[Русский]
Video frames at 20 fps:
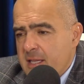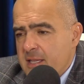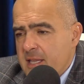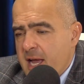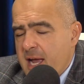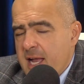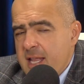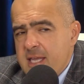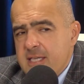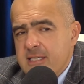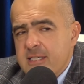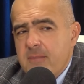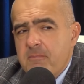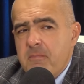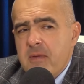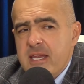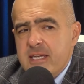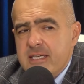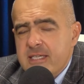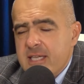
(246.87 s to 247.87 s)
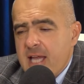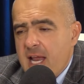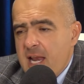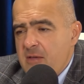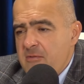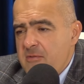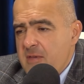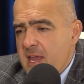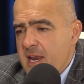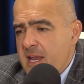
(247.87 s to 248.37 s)
Наконец-то
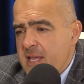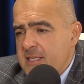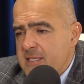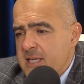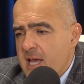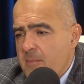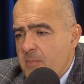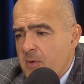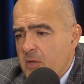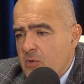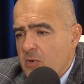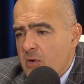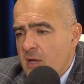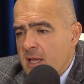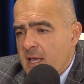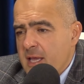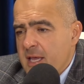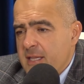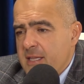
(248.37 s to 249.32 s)
перестали верить Западу,